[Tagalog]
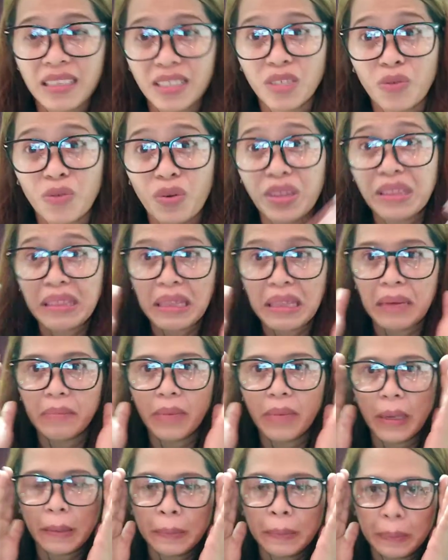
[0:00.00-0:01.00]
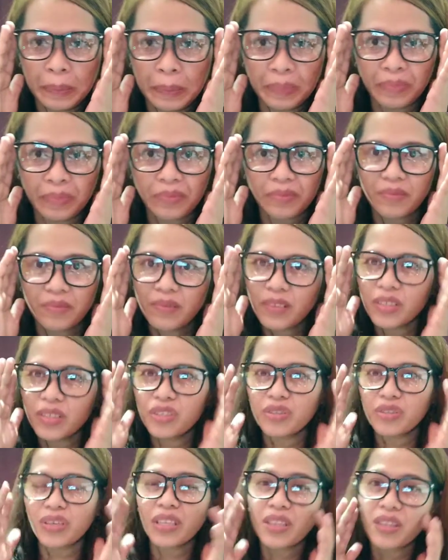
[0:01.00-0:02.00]
kwinta ba So
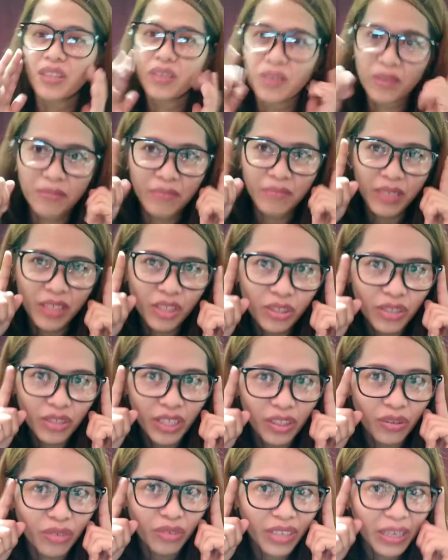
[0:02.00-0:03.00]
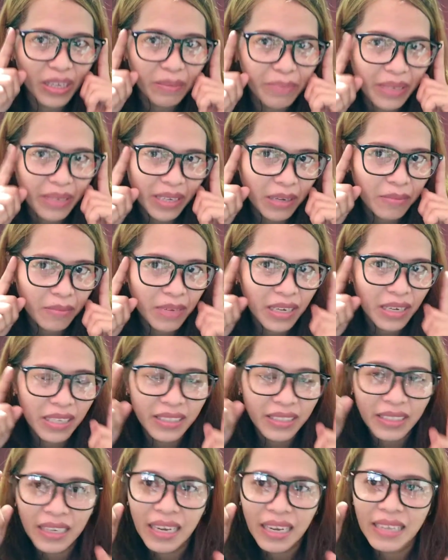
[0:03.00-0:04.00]
ito, medyo, ito na ang pinakamahal na
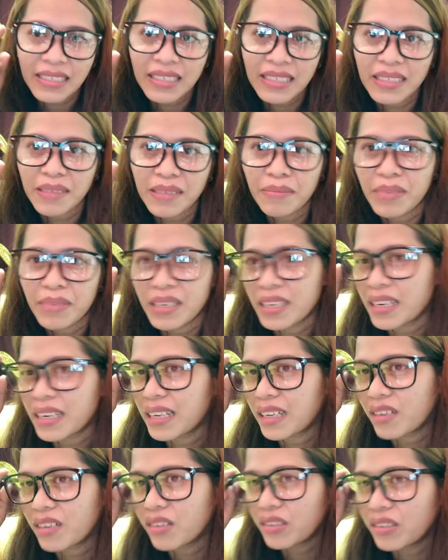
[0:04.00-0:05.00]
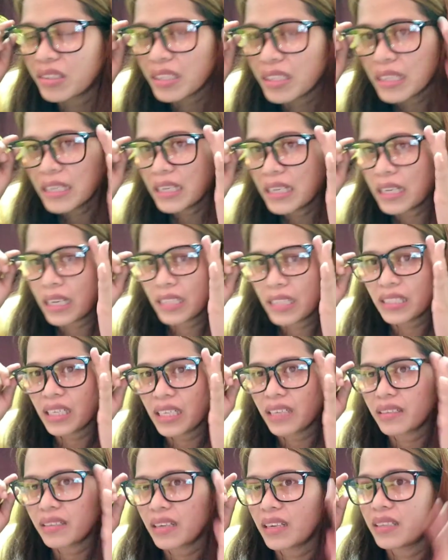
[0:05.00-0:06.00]
glasses na binili ko. anti
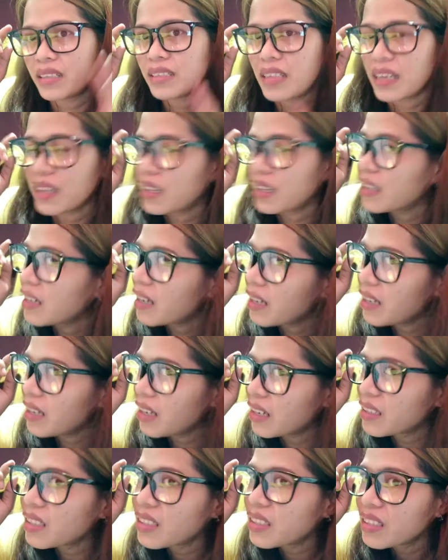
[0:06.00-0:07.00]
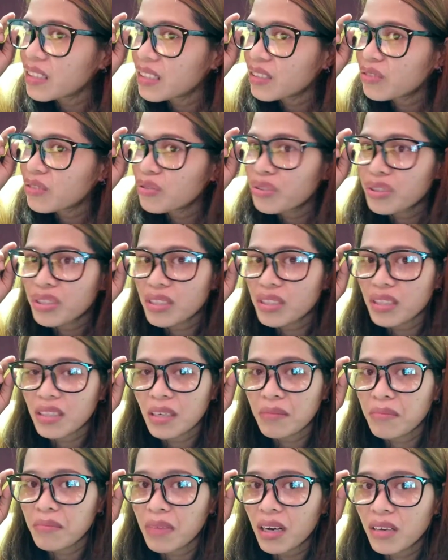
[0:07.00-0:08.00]
red Talagang kakailanganin ko siya sa
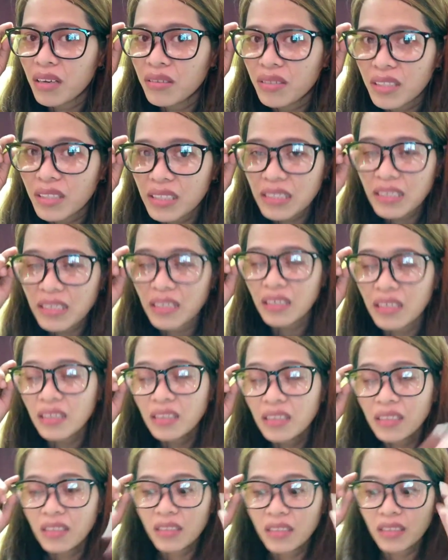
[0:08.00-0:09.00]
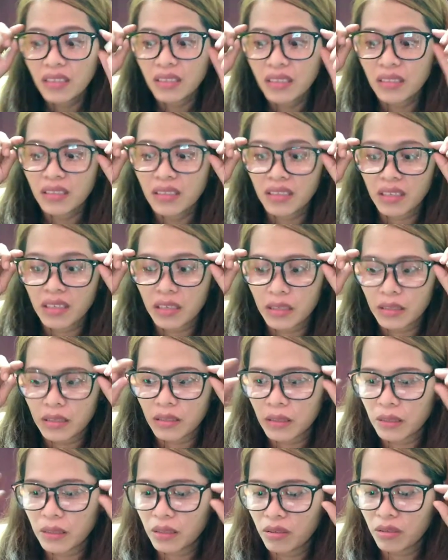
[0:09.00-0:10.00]
trabaho kasi, kay,
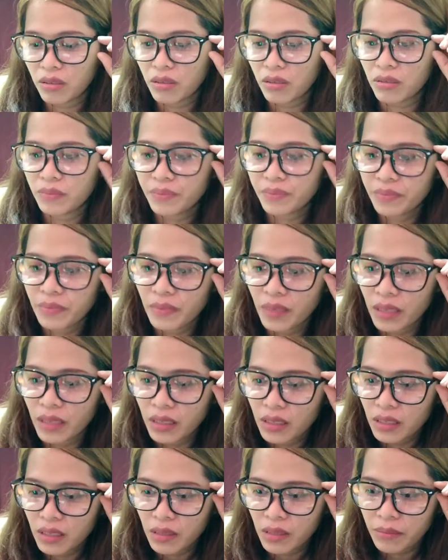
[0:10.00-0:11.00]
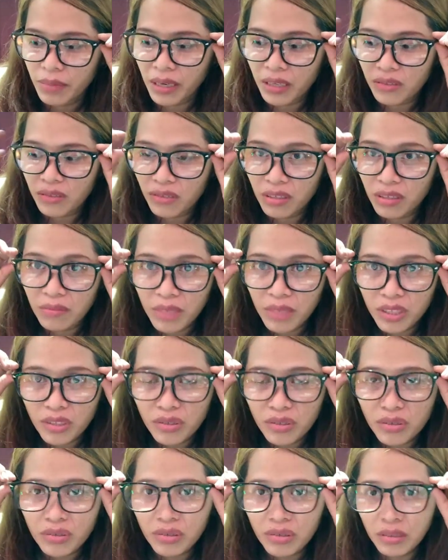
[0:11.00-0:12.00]
you know, paano naman
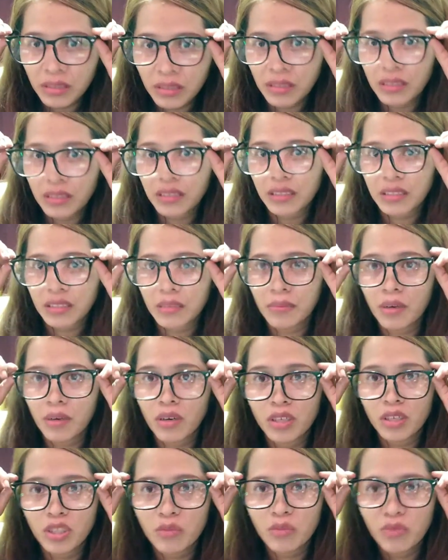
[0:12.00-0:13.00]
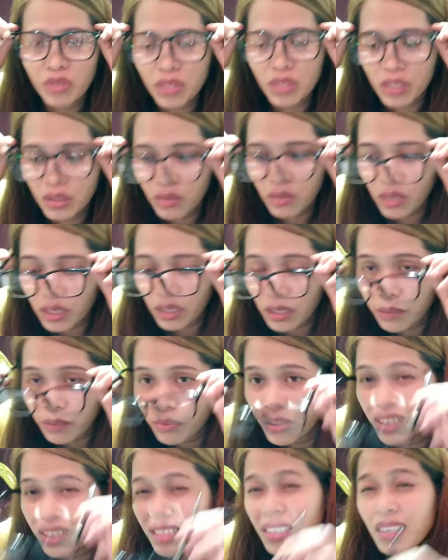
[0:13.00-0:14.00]
yung nagtrabaho ka, sumusunod ka, tapos
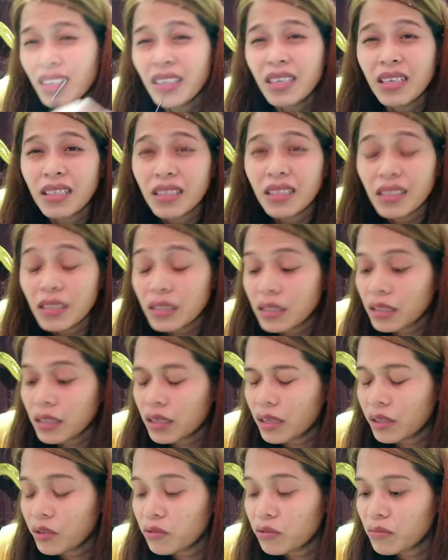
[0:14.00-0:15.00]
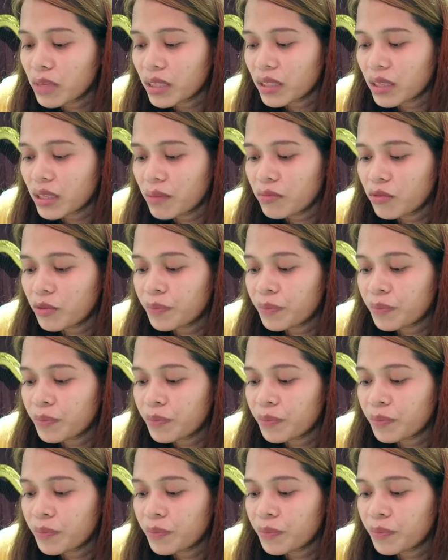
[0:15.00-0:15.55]
nasira yung mata mo.